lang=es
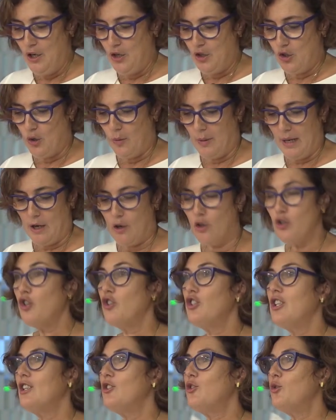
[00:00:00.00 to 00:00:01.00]
sobre
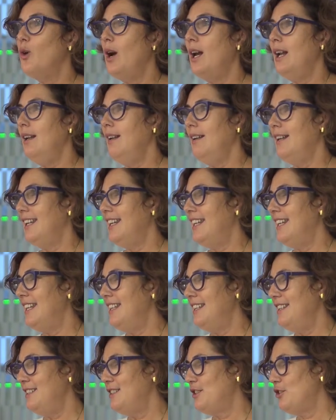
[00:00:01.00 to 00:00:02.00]
acoso sexual
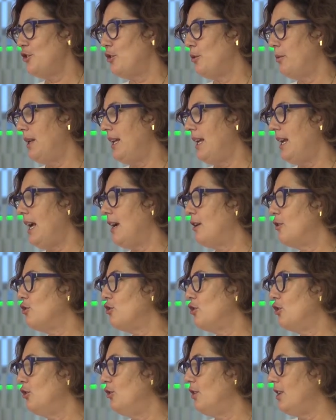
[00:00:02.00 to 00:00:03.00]
y sobre
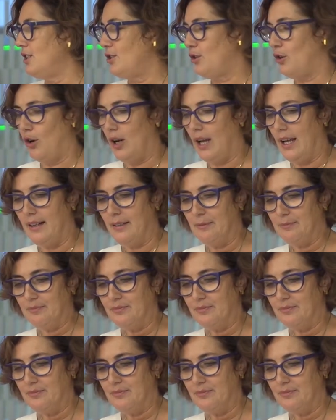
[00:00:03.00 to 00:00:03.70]
acoso escolar.